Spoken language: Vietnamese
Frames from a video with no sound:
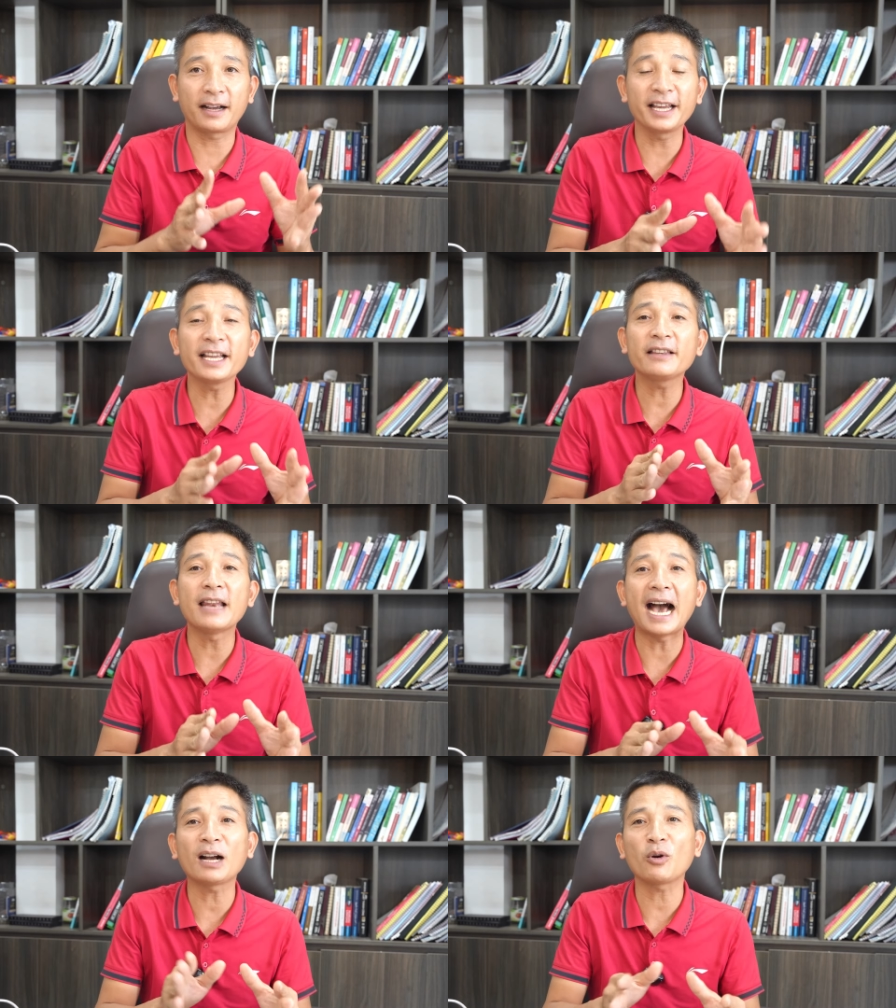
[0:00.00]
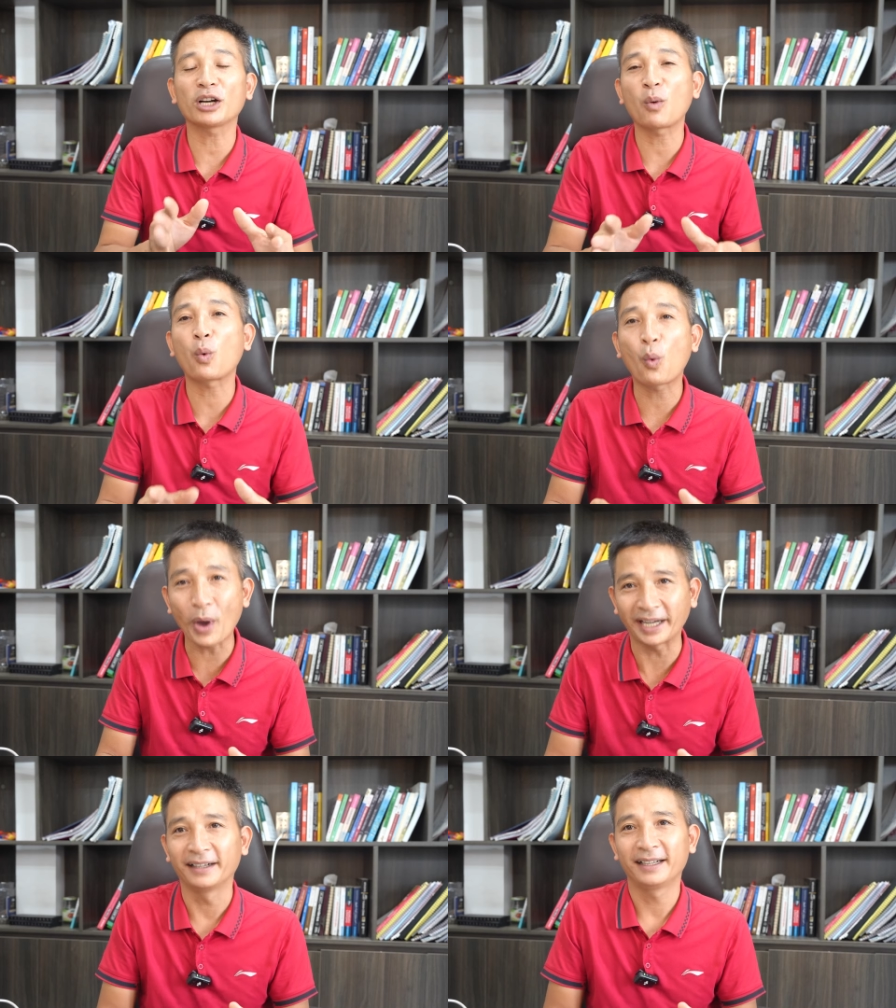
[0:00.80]
khi đang còn độc
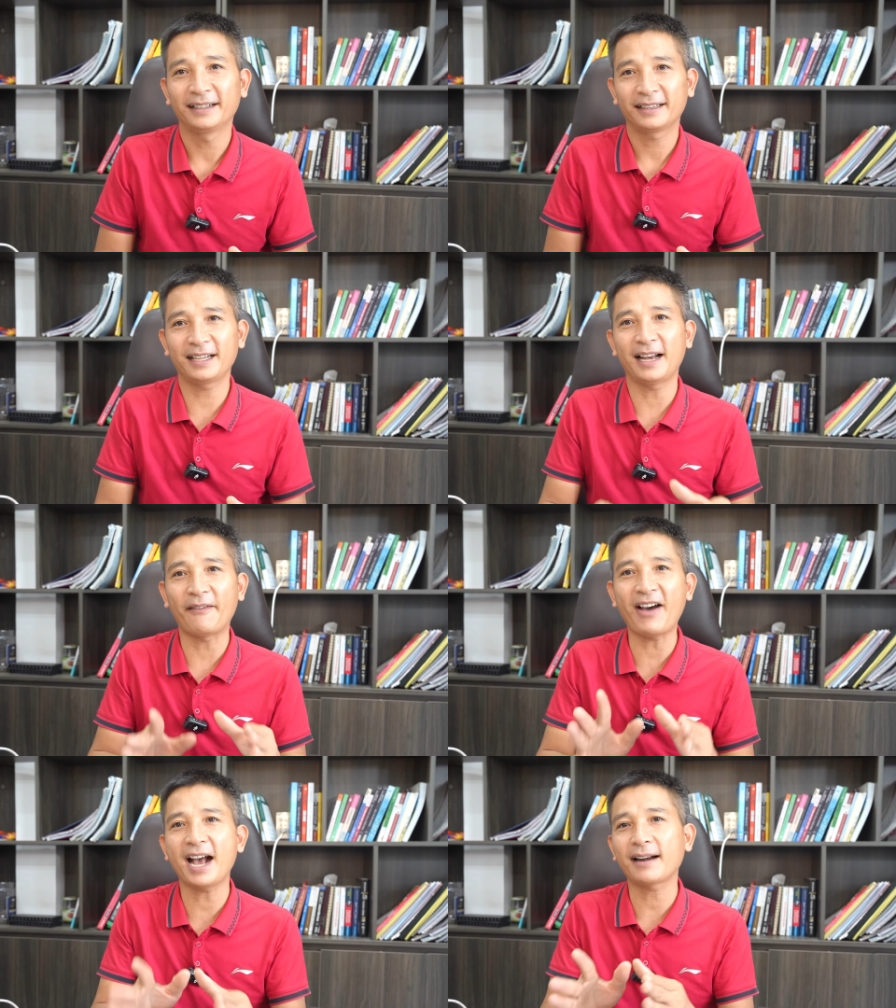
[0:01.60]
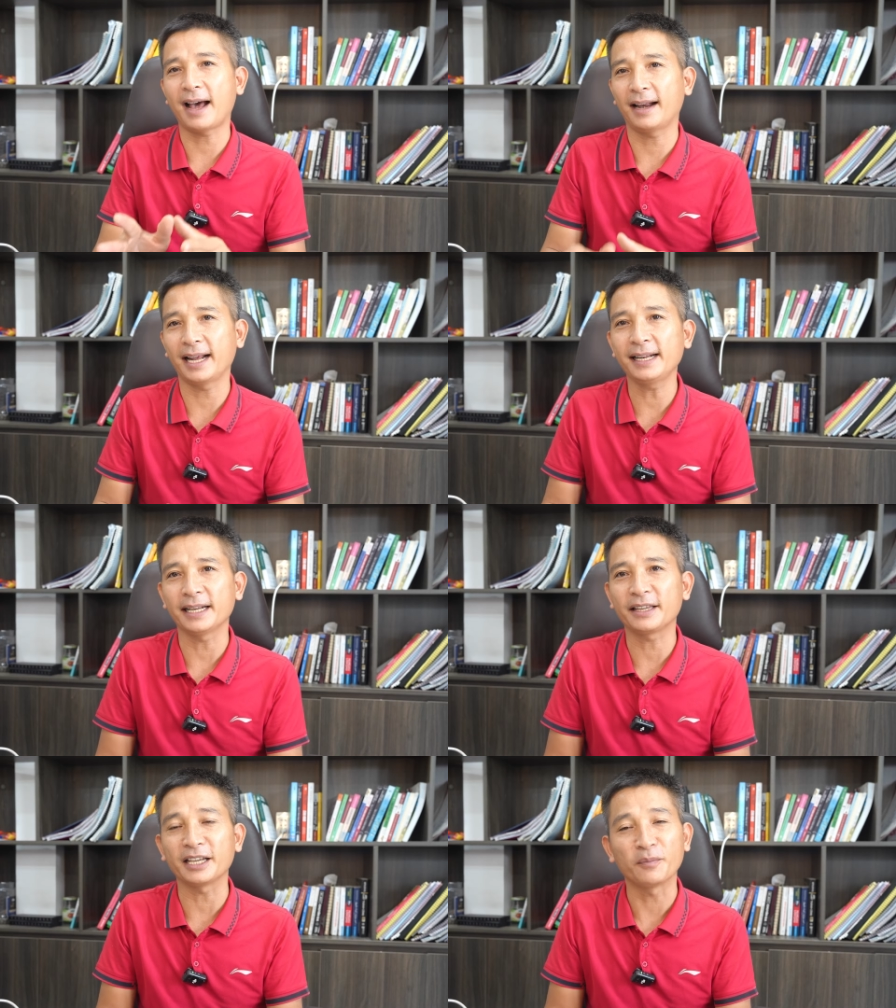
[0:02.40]
quyền thì là vàng đã lên
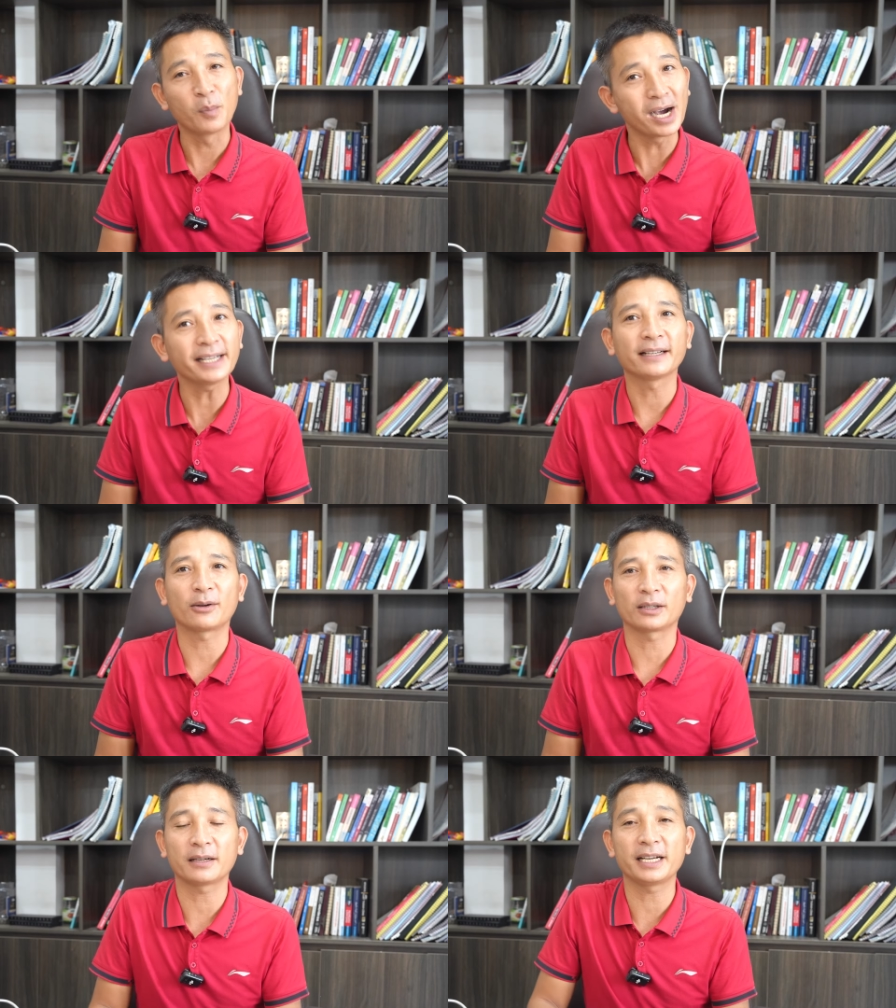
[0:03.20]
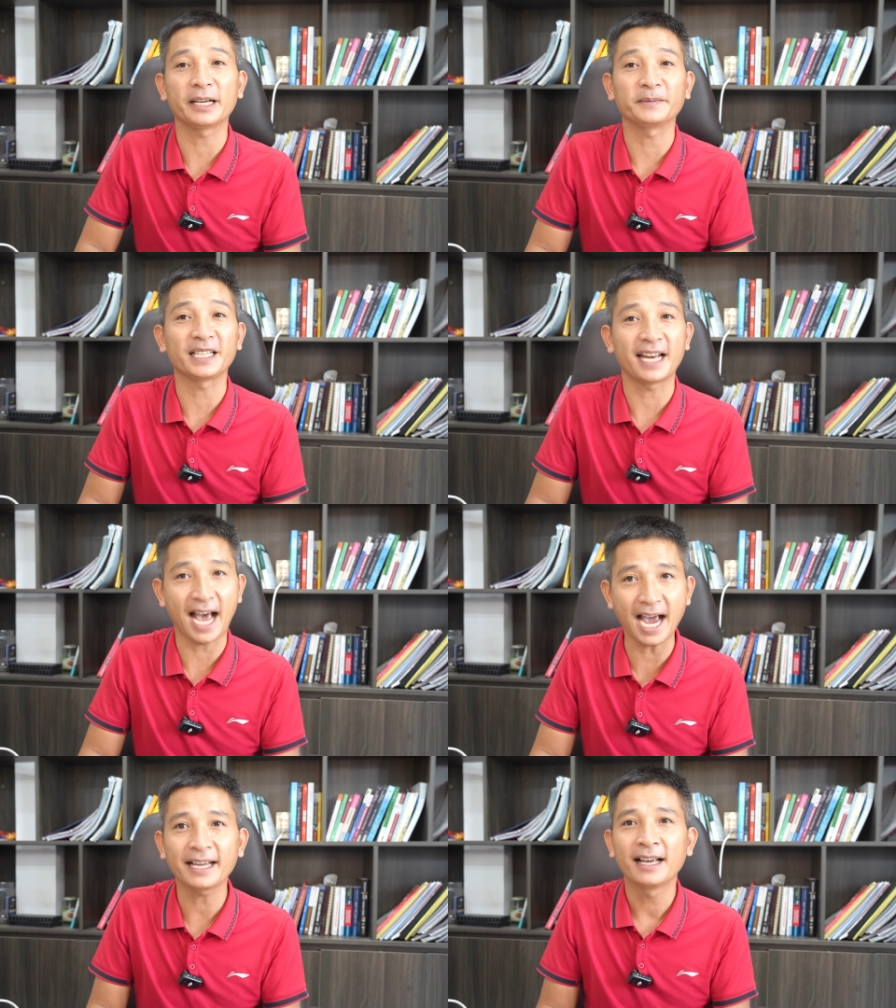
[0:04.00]
đến chín mươi, có thời điểm chín
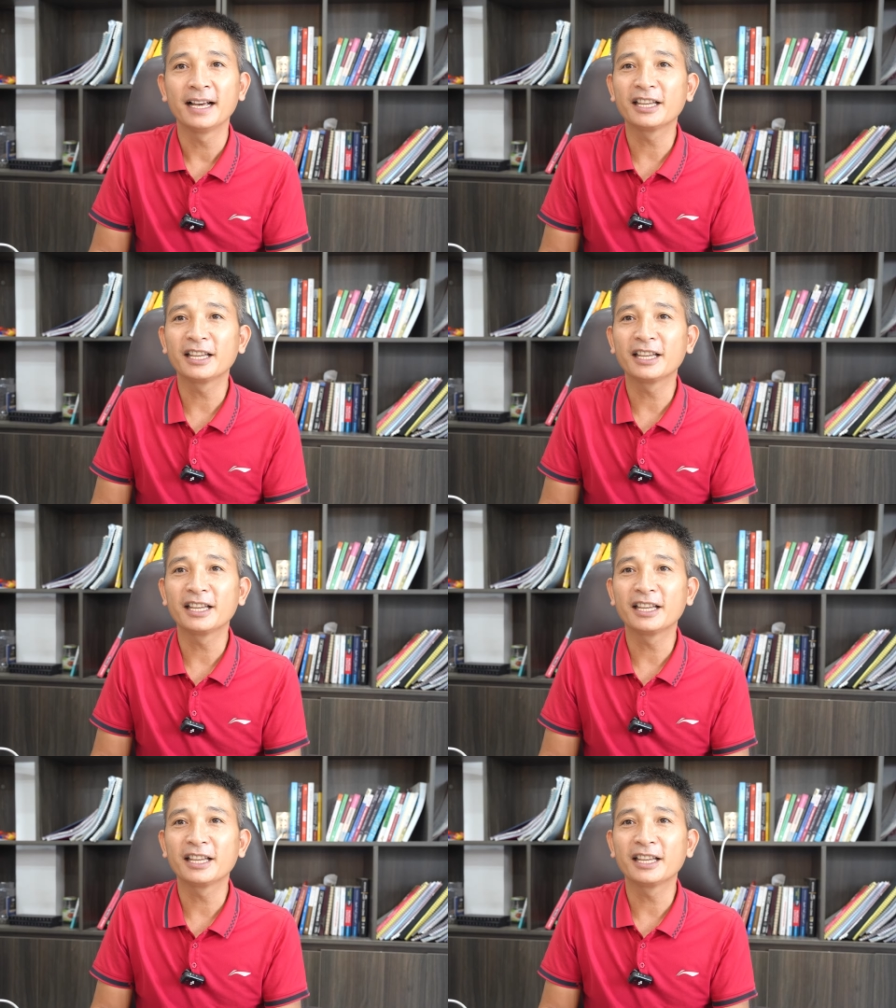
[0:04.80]
mươi hai,